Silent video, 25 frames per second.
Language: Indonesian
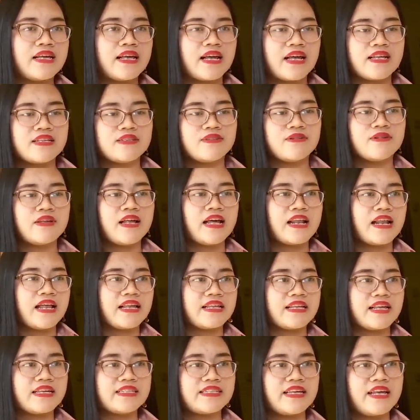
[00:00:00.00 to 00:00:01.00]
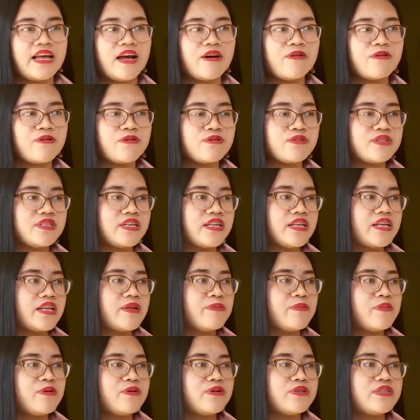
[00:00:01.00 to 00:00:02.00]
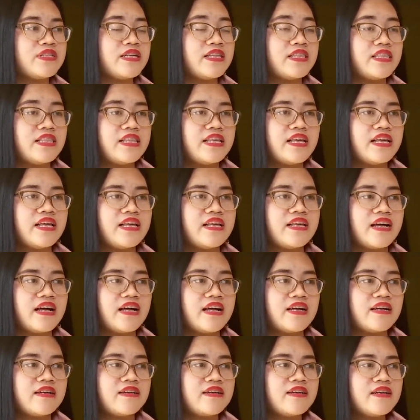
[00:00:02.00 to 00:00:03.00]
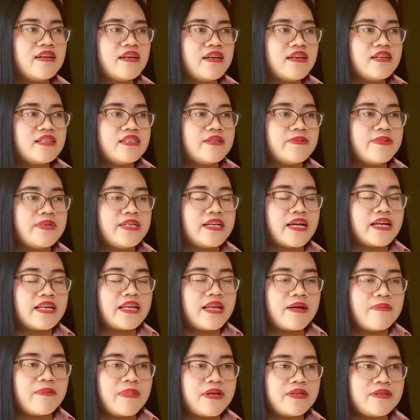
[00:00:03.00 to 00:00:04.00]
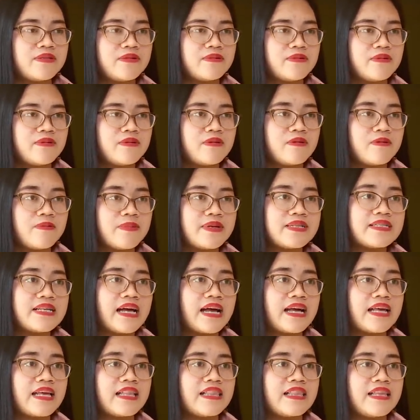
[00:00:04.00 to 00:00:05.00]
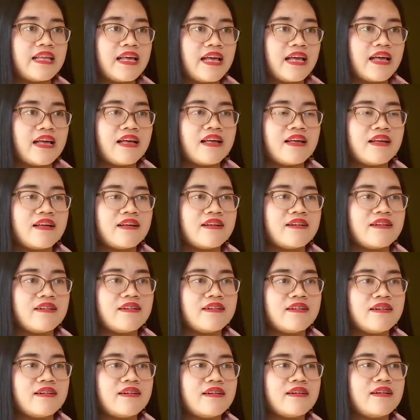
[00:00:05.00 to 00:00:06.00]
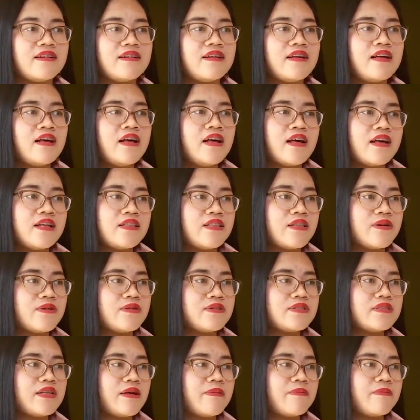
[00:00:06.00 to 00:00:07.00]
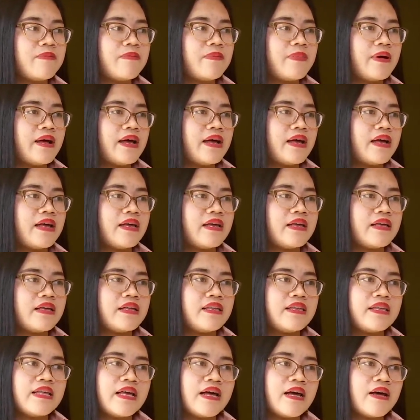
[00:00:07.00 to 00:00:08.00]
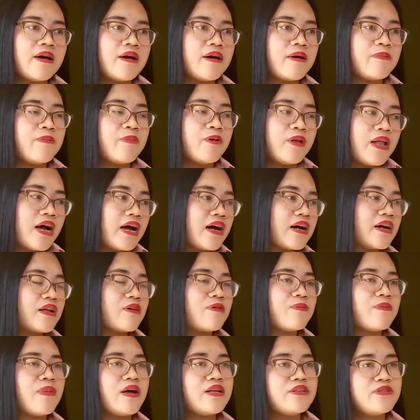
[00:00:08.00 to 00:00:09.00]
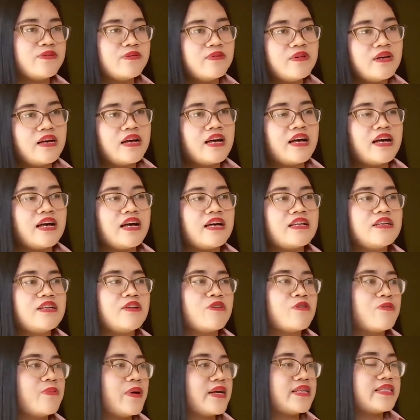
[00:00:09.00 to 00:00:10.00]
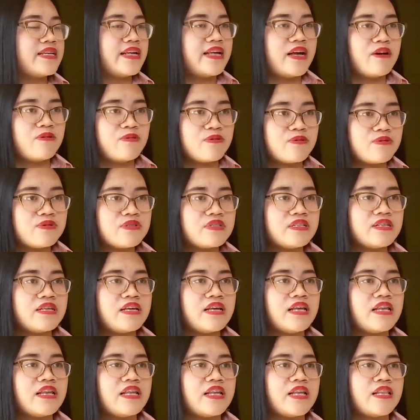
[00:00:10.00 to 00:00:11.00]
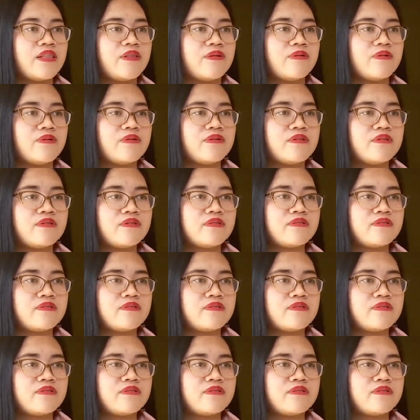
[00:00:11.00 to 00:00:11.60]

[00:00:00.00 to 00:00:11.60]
saya kan saudaranya saya ngurusin ibu Siti yang semenjak dia masuk ke rumah sakit ya terus sampai dia pulang ke rumah juga di rumah saya ngurusin gitu